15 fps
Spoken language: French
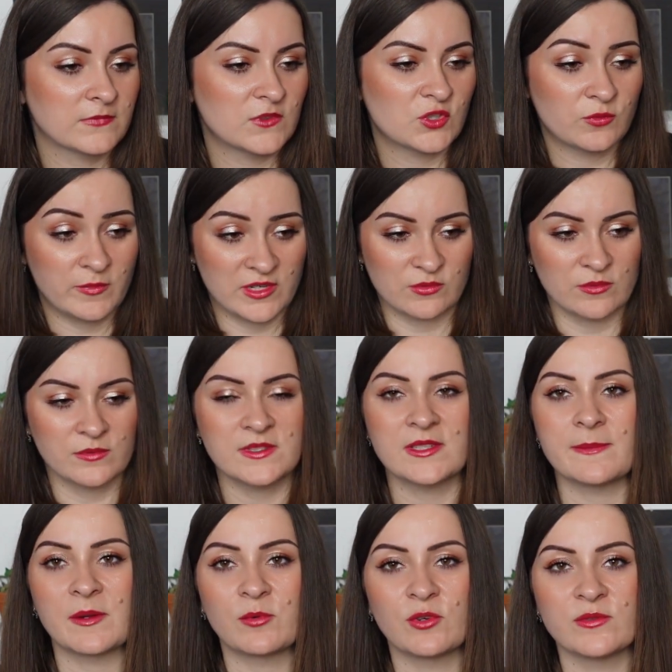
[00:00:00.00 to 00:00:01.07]
Je, bah, je me demande
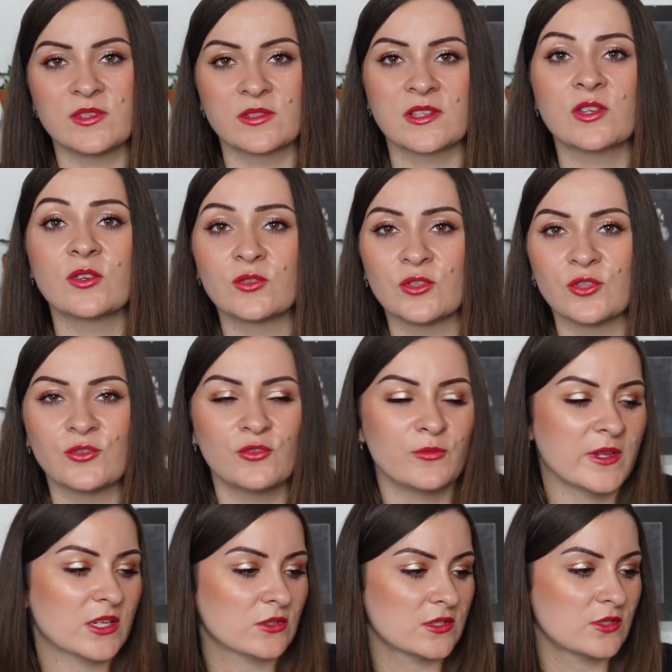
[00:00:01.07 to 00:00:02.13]
c'est pas le produit qui candle
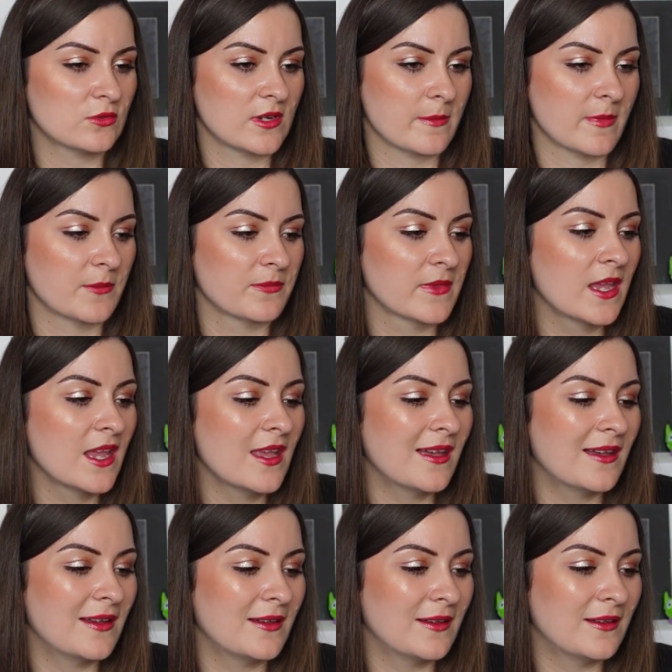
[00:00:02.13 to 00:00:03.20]
Super, j'en ai sur les mains.
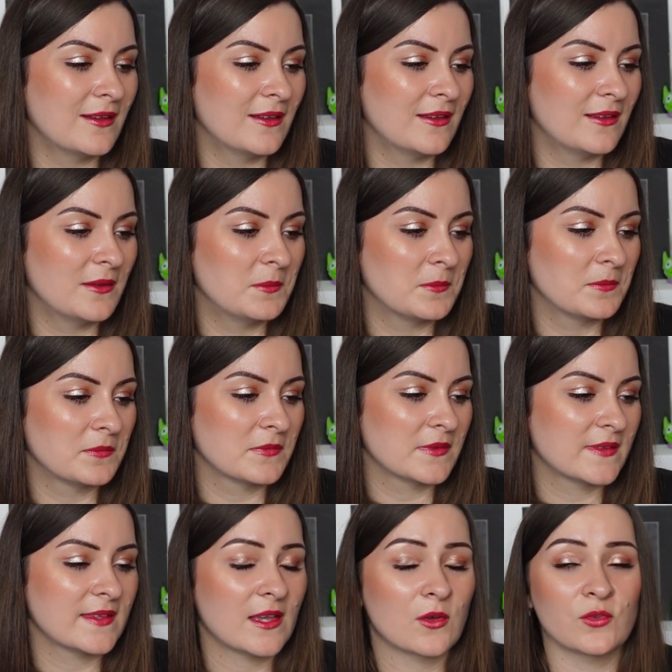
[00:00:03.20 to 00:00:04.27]
Euh,
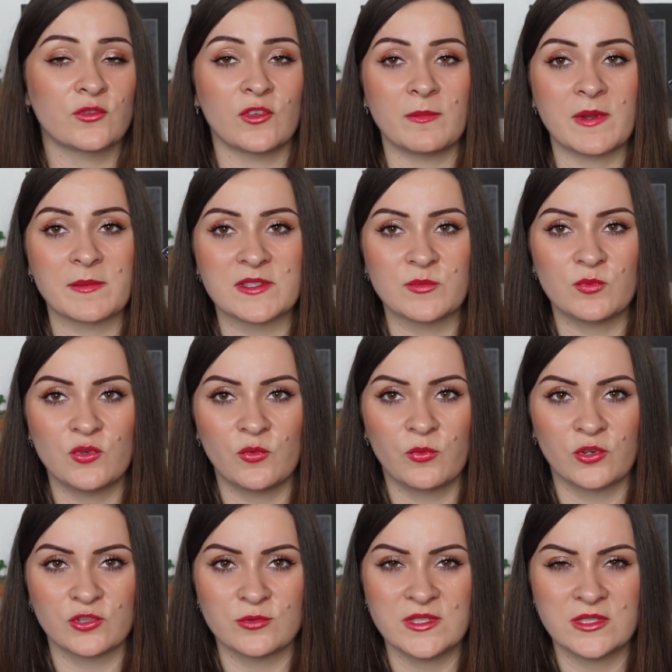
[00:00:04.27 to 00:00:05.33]
ça ressemble un petit peu au
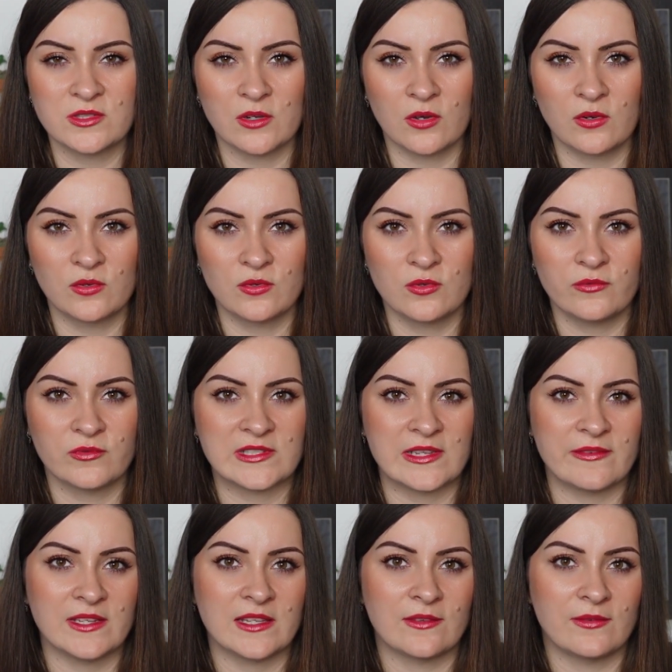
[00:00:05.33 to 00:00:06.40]
produit Dior Glow. Vous
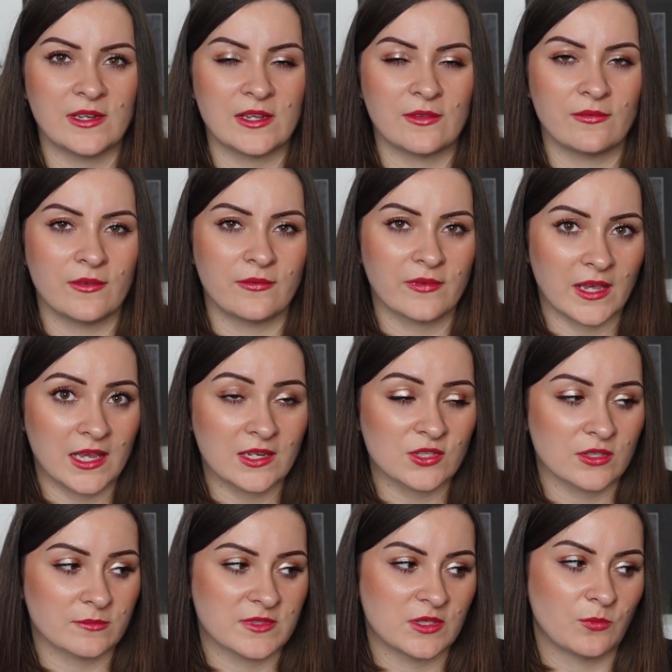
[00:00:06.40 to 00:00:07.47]
savez qui fait l'effet
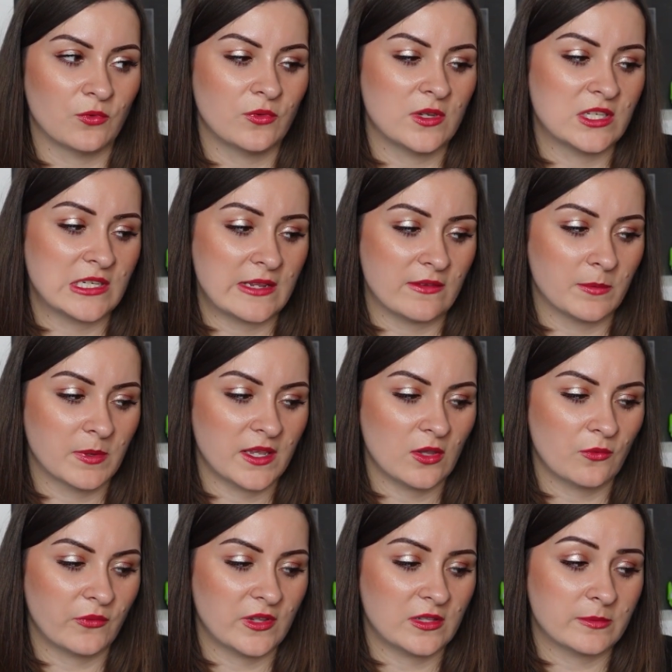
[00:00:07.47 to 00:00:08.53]
French un petit peu. Et je l'avais pris
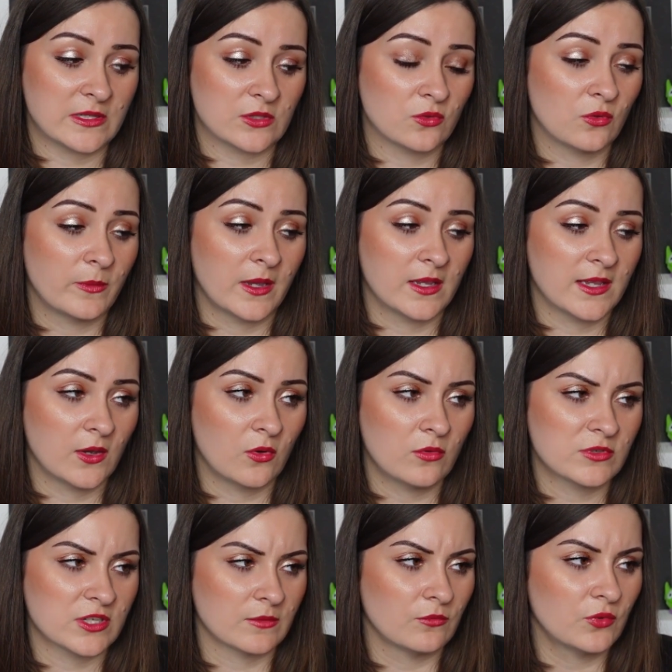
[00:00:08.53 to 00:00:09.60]
en fait parce que bah,
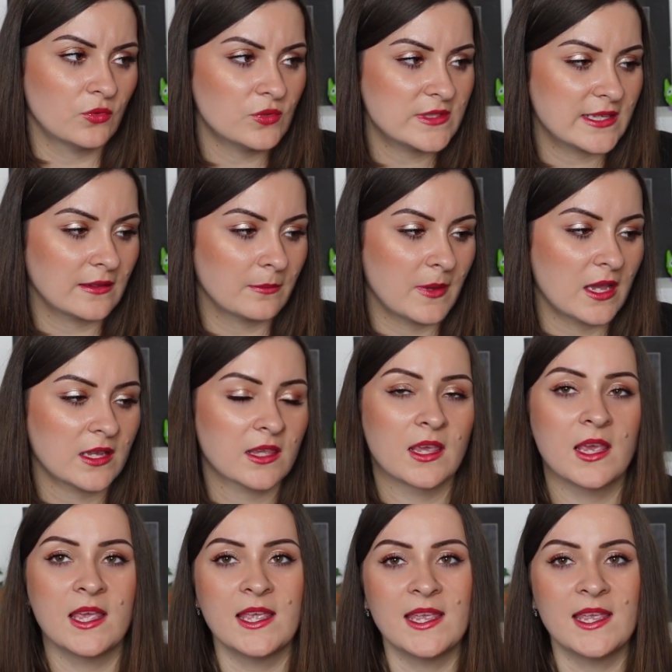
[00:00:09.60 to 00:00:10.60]
j'aime beaucoup cette marque.